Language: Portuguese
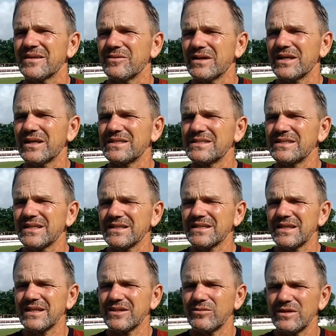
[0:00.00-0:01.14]
Eu acredito
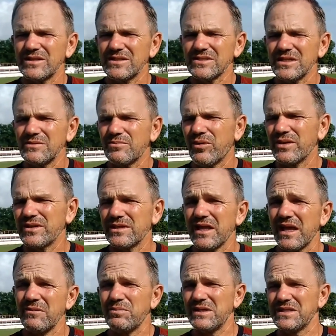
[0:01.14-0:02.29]
até que o Anderson ele pode
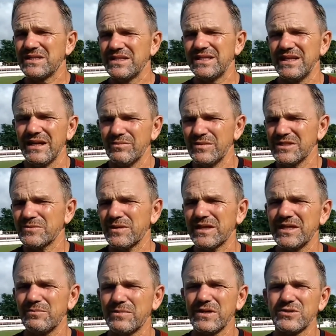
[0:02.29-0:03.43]
até repetir a mesma
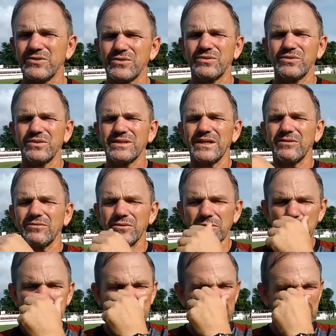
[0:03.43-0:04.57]
equipe que jogou ontem
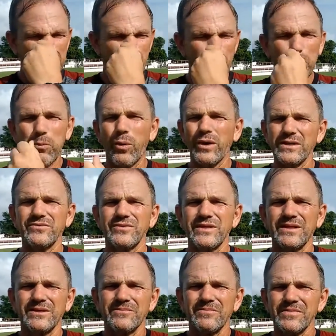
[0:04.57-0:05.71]
contra o Oeste, como pode
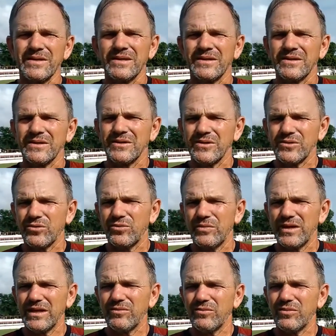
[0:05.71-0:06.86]
vir com
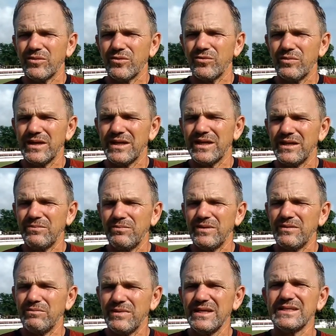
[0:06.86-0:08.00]
uma, com uma
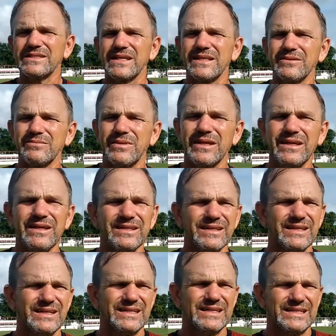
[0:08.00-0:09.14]
equipe mista também.
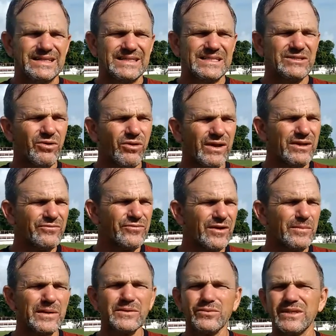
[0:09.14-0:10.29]
Né? De qualquer
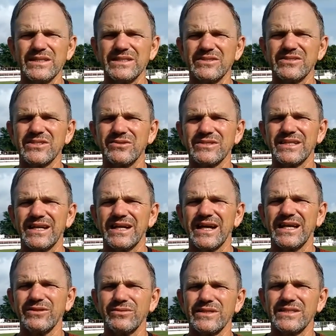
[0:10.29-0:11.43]
forma, não deixa de ser o
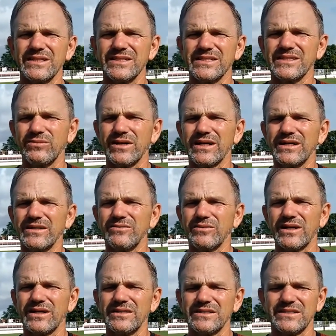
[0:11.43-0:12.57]
Ceará, não deixa de ser um, um
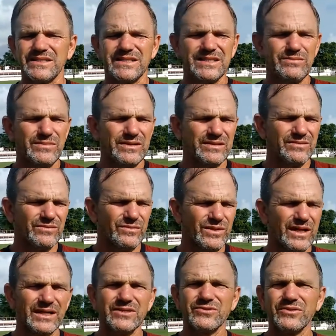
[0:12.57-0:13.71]
grande time,
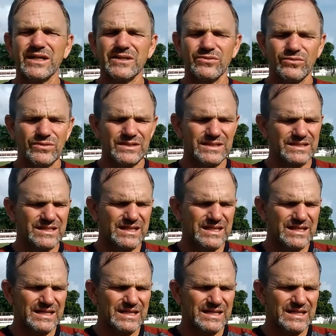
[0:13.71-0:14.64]
grandes jogadores.